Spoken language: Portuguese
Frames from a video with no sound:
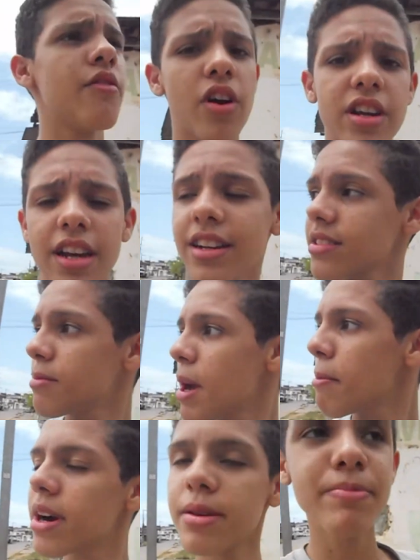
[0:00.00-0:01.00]
Vou aqui na casa da minha
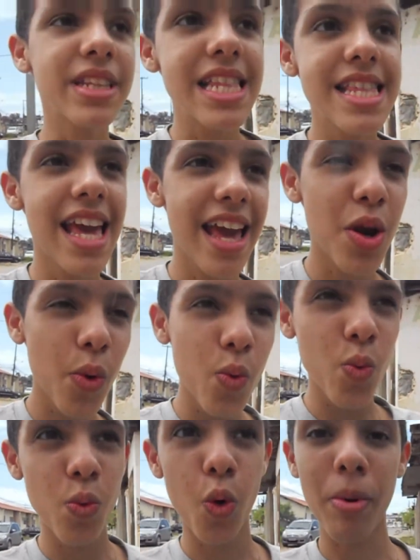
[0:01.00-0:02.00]
mãe pedir dinheiro,
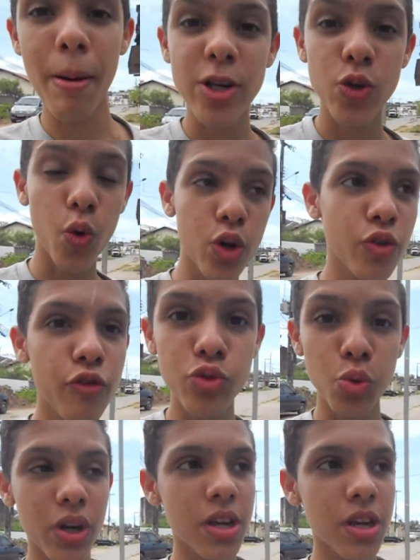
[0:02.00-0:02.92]
comprar biscoito, fudurim.